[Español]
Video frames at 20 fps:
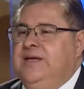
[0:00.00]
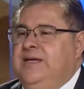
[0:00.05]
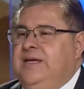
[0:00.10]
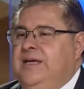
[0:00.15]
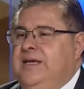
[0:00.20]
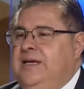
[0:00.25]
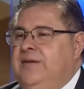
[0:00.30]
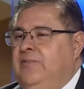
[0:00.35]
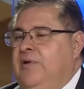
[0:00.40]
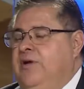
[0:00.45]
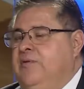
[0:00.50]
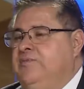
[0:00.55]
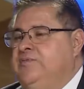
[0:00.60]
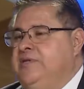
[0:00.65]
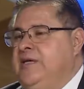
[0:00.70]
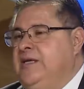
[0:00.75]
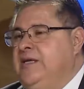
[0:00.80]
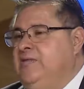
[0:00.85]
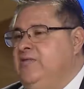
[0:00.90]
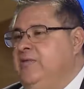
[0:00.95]
y bueno, pues
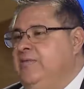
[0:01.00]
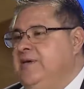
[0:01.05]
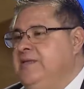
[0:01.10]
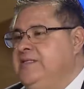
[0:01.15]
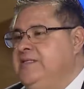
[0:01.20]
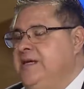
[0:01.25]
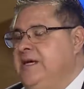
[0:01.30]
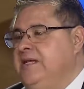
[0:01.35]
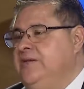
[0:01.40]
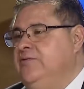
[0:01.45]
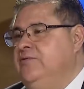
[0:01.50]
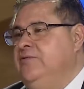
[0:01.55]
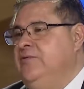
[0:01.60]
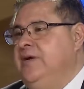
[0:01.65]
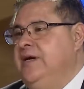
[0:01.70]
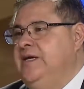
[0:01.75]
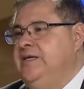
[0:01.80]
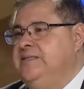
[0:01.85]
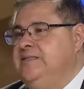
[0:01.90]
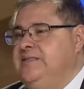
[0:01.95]
ha ido avanzando,
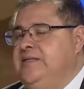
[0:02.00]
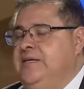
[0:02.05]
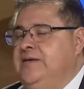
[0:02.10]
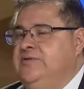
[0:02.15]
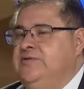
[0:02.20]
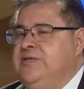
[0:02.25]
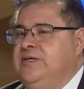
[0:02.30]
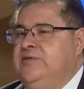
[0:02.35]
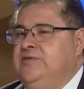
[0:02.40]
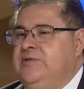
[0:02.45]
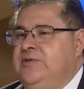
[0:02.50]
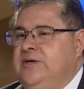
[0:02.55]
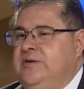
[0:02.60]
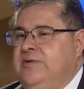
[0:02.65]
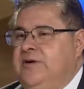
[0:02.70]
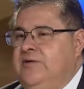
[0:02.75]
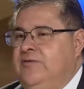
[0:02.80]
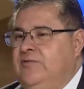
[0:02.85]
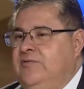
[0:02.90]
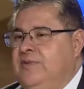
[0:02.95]
ha estado haciendo un
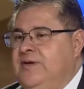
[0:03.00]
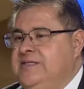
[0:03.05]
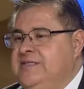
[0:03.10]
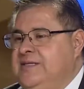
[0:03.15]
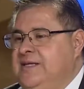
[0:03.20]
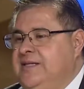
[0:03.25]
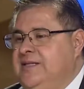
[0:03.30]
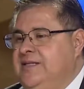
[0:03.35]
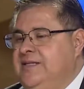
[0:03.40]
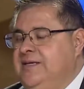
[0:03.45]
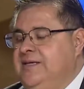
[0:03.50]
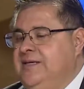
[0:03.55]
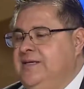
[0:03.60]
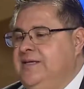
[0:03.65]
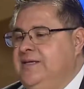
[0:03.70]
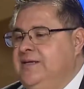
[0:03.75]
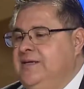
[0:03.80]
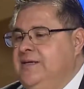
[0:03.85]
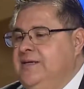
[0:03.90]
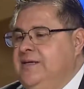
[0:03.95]
trabajo bastante
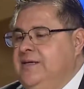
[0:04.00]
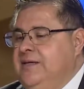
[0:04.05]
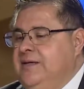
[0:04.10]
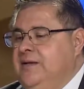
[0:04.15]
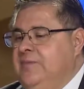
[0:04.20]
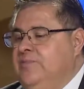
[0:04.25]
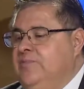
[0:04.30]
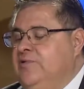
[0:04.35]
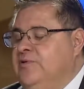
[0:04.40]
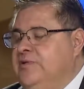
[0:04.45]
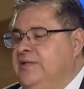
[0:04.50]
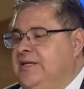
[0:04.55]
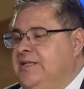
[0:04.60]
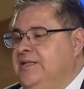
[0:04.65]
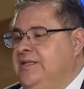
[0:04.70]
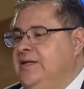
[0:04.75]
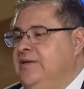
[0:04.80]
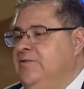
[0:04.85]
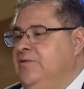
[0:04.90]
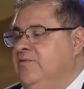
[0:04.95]

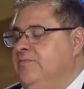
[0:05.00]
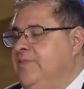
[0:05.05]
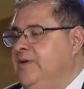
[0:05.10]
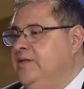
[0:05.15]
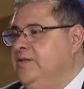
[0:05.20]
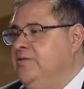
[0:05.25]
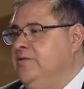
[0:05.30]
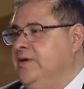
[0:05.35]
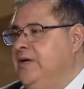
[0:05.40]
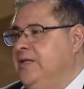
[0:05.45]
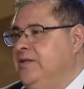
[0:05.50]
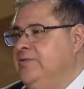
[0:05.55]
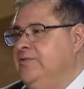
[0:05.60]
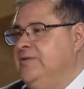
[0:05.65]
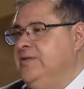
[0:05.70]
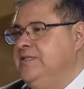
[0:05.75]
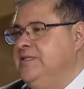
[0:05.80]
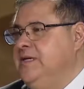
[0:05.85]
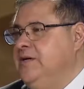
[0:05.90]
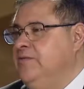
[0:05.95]
importante el nuevo patronato
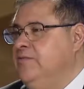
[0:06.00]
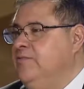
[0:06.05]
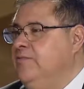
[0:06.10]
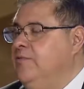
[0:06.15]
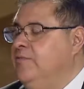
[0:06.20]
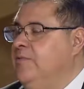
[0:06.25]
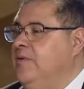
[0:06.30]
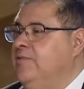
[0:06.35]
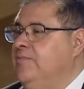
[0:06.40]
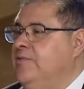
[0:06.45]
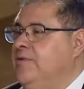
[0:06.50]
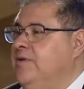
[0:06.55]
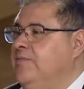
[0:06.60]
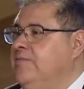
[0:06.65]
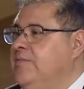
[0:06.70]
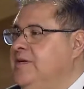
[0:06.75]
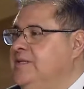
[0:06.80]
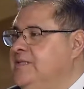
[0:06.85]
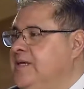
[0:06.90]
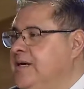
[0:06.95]
que está conformado por
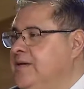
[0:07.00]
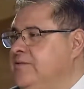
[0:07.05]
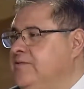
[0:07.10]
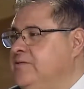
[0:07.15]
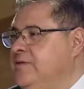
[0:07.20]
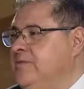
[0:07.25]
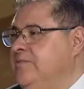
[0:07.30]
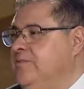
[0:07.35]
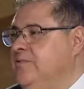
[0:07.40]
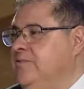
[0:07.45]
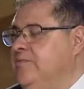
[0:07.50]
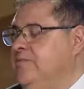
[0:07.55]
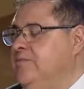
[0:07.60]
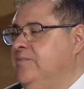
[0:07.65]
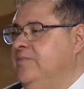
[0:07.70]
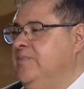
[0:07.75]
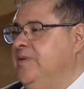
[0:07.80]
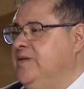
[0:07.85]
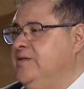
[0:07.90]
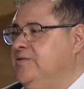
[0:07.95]
empresarios y por
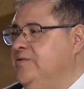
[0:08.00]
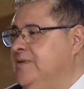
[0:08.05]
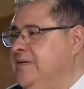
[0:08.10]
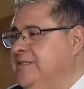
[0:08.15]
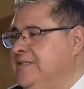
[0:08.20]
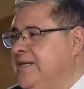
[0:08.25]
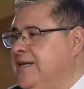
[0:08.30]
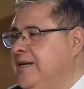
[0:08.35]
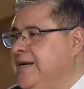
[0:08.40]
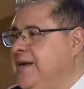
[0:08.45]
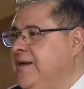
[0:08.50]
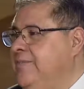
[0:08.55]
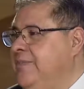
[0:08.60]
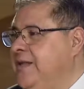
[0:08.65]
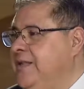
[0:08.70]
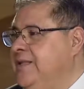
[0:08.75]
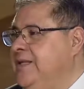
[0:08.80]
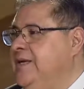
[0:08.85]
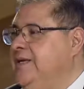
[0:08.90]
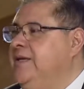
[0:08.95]
personas que
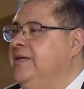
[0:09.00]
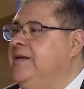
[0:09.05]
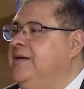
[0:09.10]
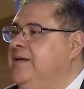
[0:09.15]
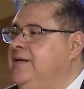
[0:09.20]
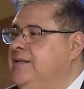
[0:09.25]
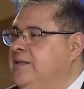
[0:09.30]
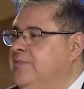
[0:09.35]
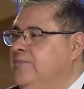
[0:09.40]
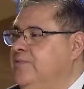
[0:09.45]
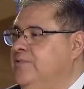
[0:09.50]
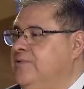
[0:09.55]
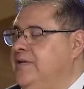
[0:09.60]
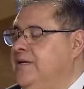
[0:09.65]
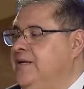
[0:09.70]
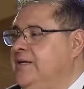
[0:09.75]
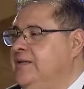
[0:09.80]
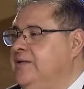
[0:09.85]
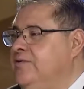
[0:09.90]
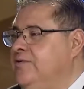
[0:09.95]
realmente quieren al deporte
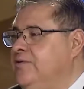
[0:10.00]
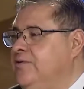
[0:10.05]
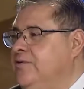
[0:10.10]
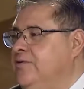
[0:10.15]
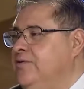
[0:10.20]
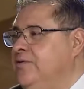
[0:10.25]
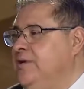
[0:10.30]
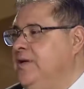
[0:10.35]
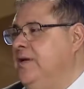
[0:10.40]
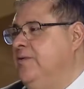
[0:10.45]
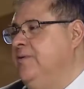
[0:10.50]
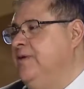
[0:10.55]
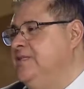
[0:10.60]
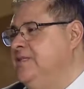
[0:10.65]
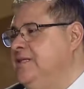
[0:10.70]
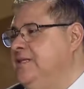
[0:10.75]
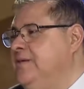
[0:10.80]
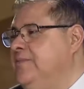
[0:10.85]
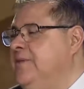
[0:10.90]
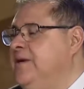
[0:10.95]
aquí en Torreón y lo
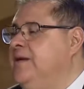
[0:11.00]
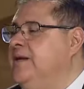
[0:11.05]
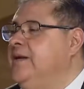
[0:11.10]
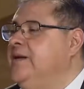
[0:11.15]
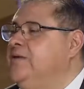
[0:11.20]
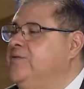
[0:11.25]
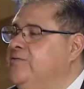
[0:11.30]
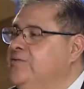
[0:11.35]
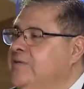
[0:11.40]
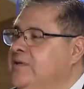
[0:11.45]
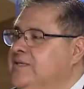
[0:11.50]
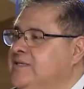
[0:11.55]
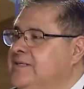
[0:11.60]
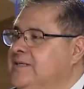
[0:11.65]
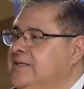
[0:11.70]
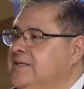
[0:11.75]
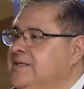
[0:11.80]
hacen de manera altruista.